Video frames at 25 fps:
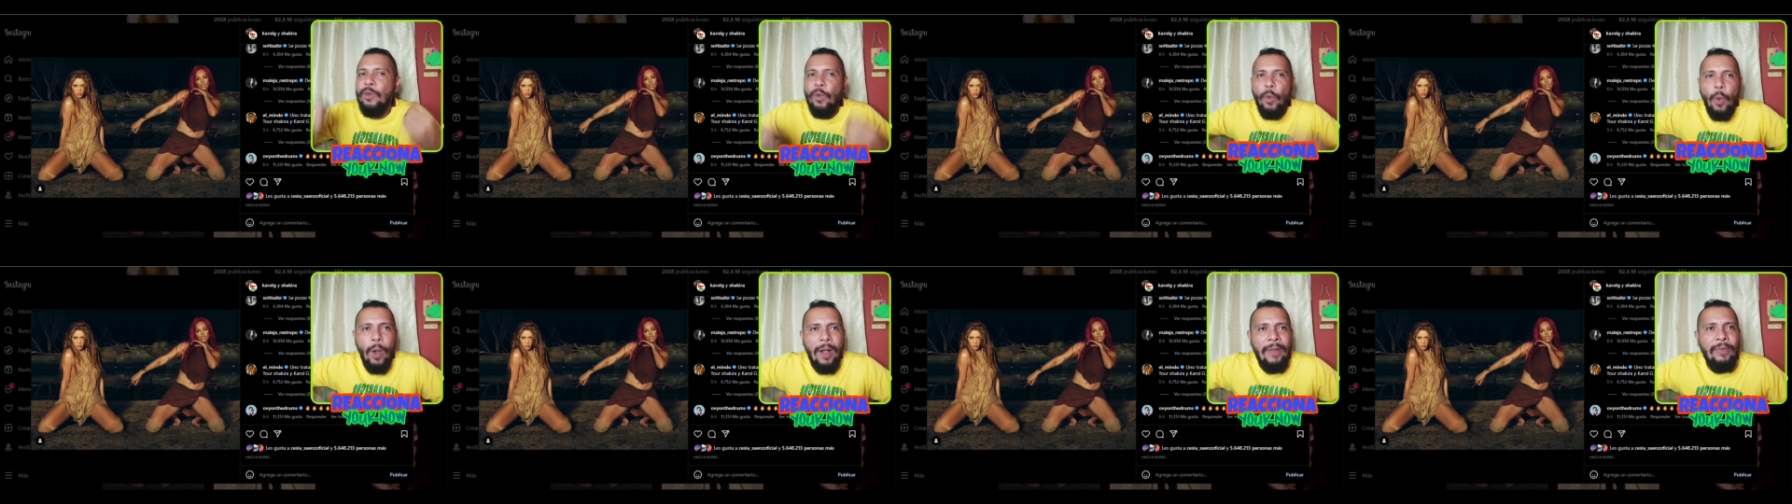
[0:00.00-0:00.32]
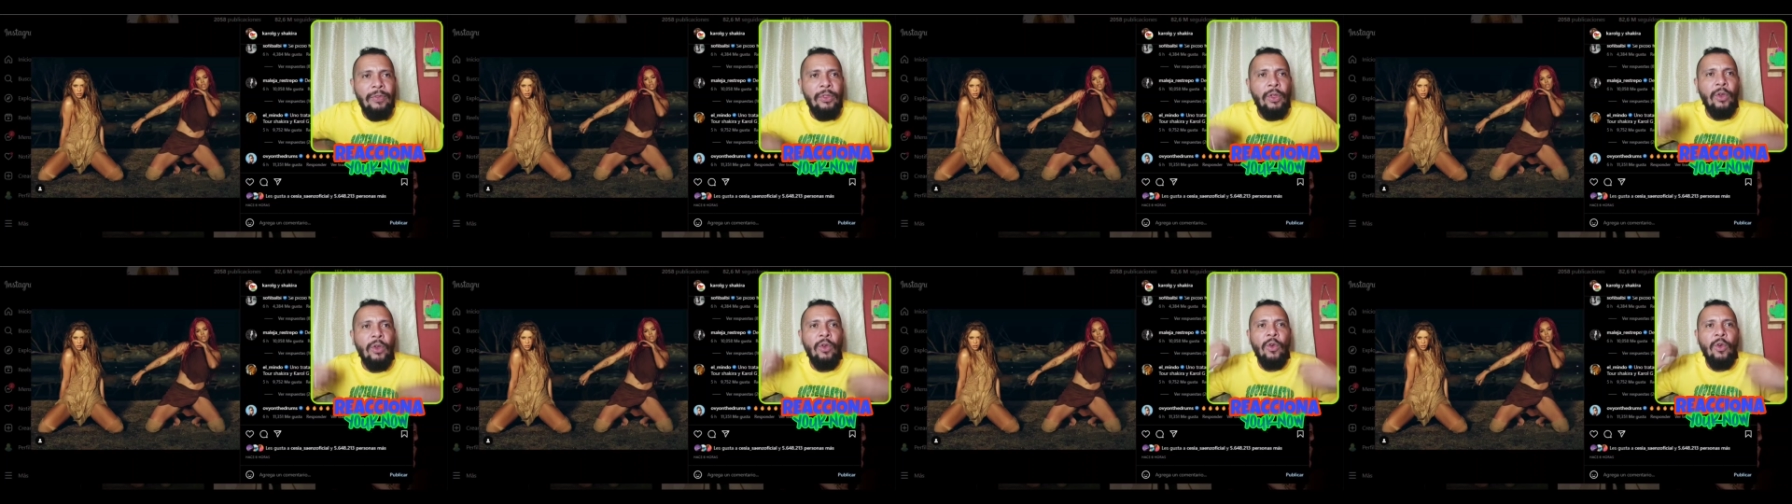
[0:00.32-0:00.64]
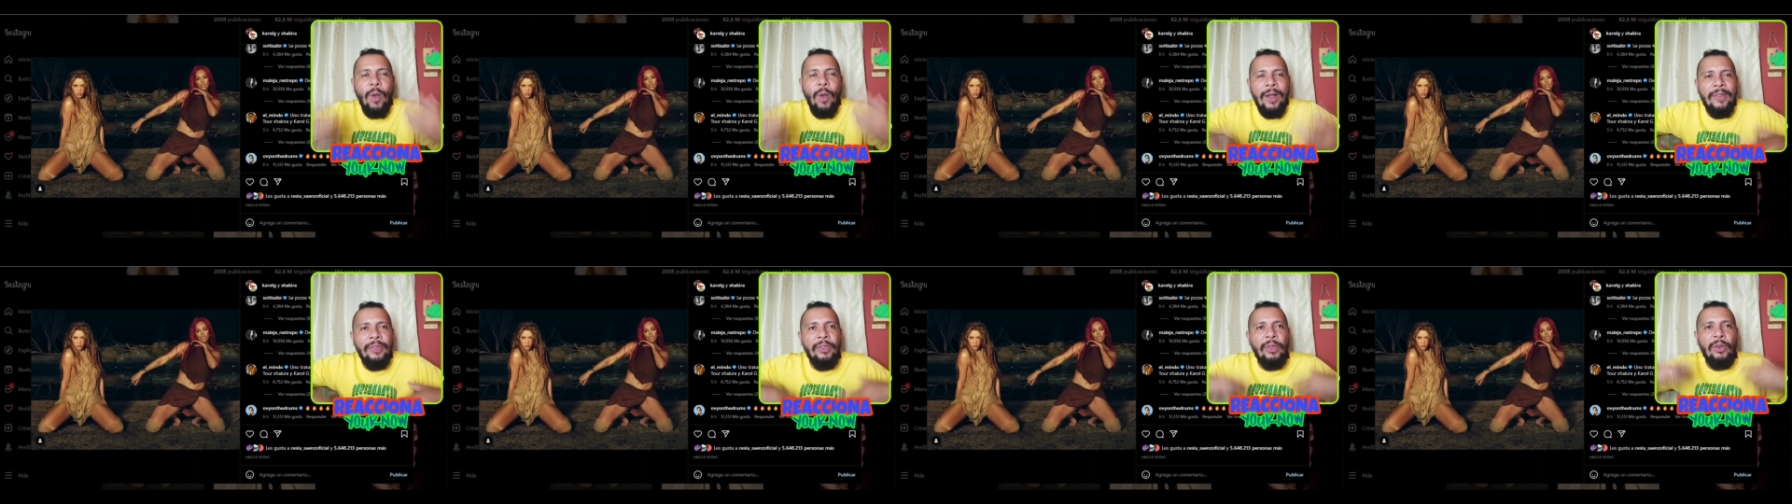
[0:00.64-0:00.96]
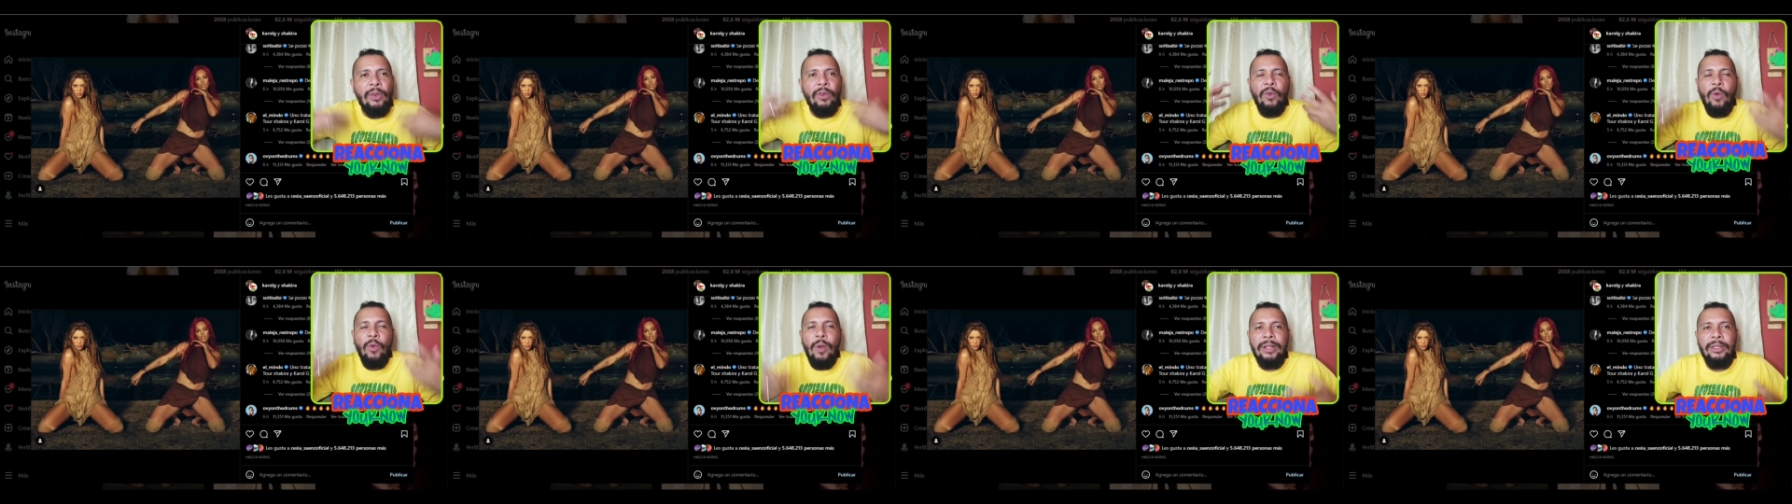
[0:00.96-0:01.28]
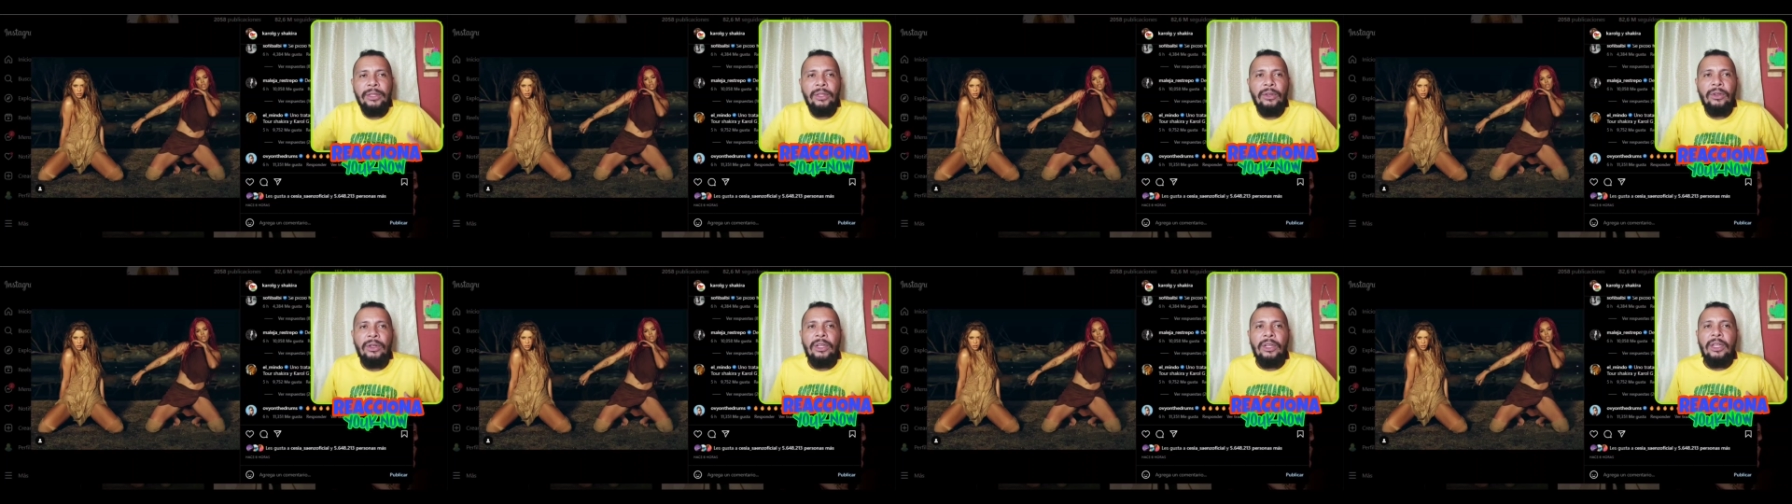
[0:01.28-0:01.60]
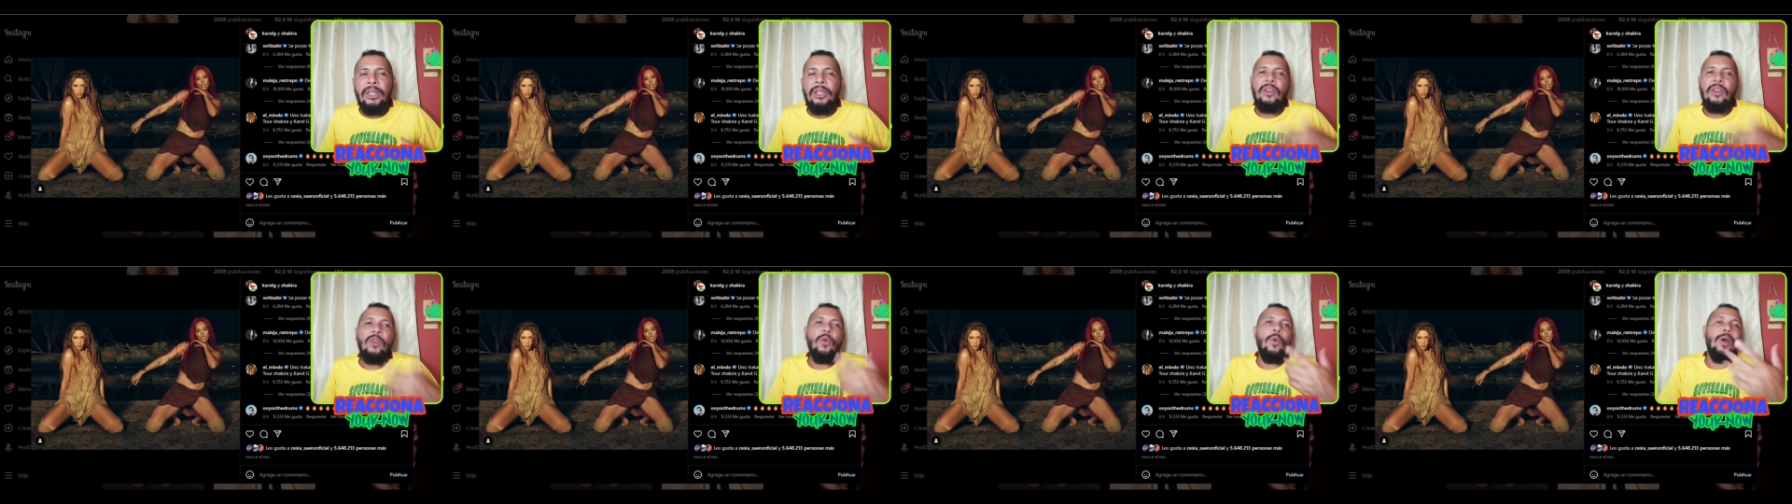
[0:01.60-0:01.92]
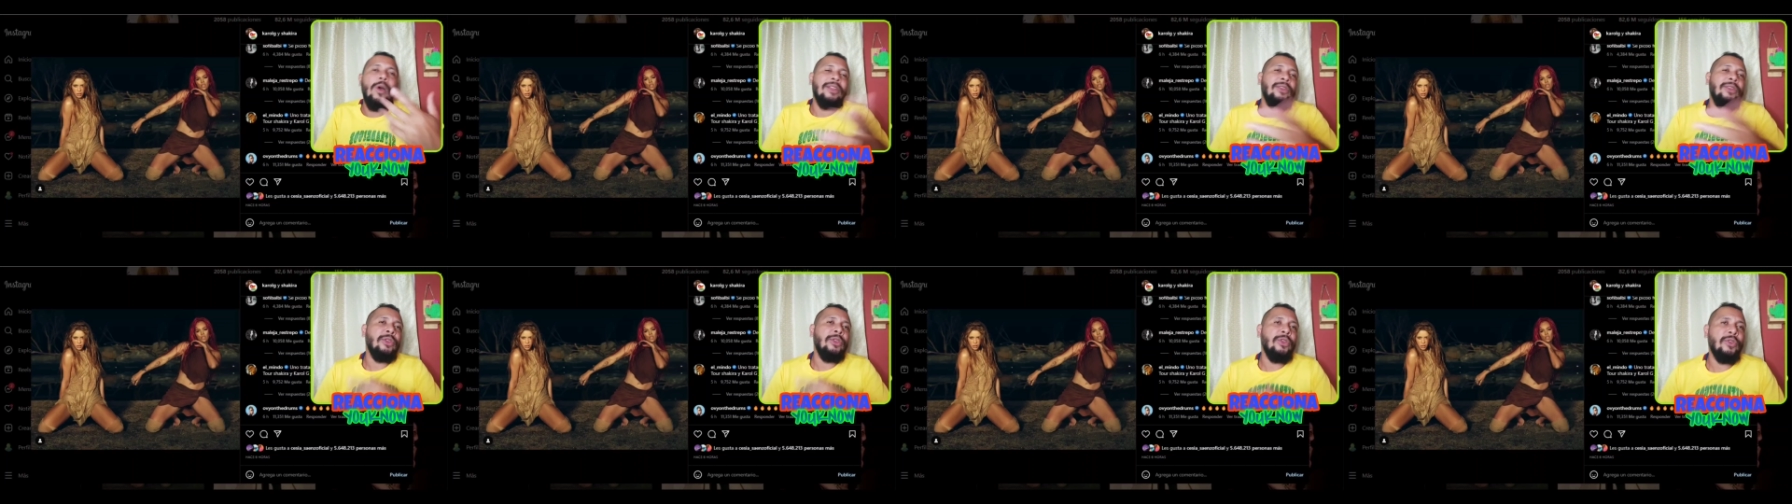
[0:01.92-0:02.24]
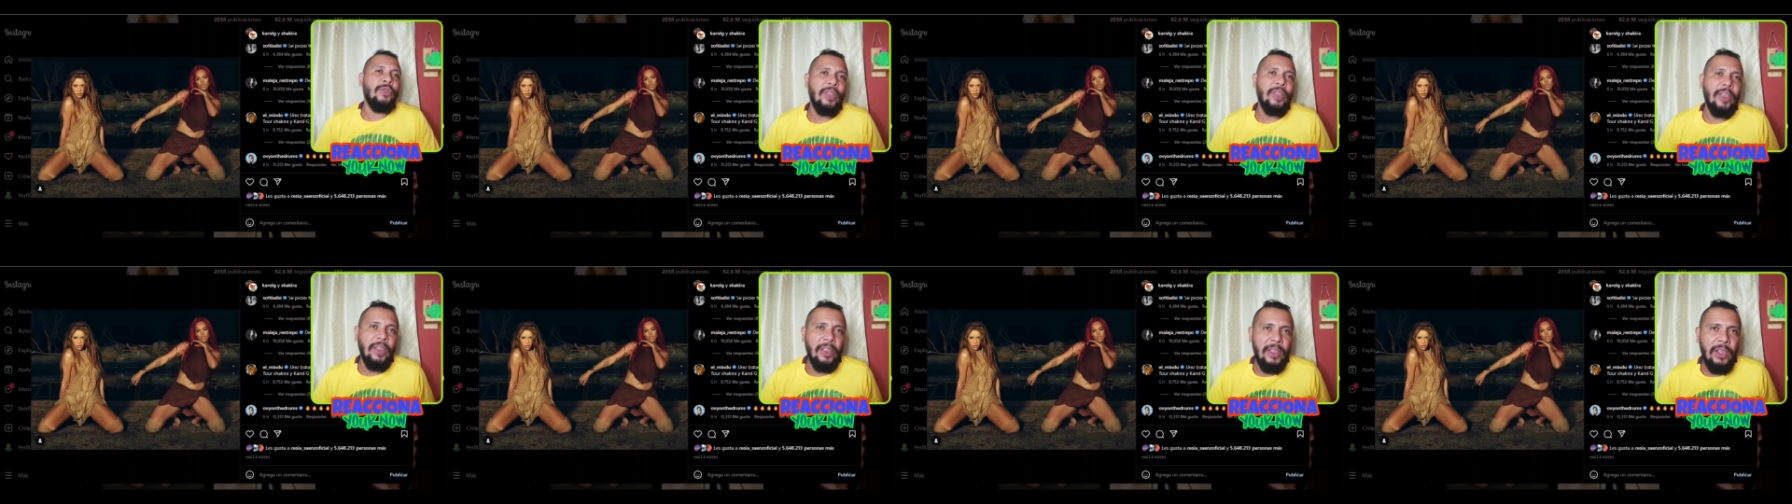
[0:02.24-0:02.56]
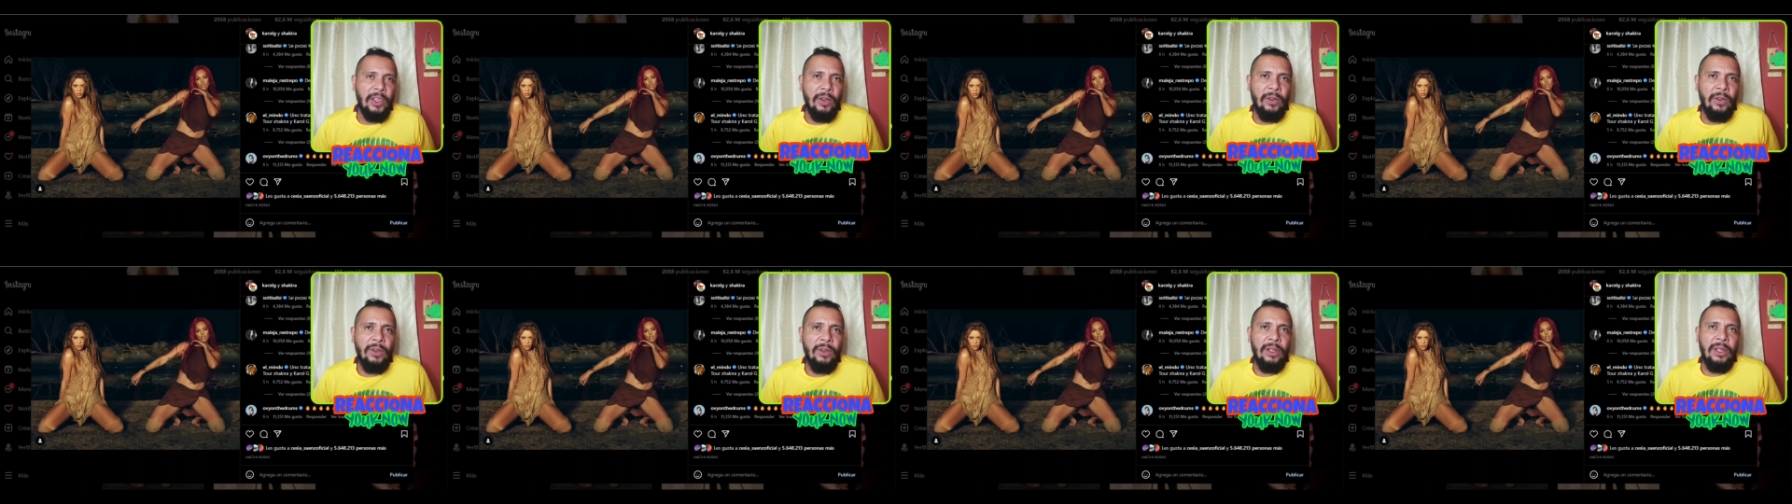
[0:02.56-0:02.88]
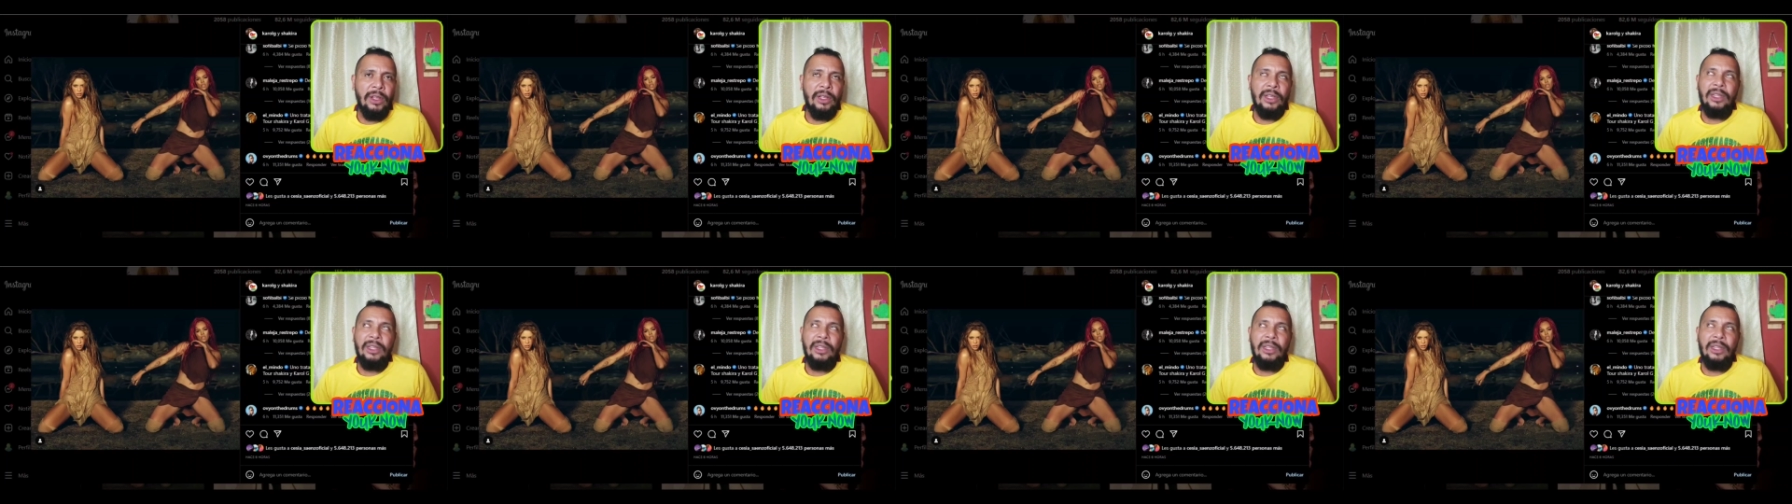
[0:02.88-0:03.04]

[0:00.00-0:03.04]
cuando, cuando, cuando, cuando se dio,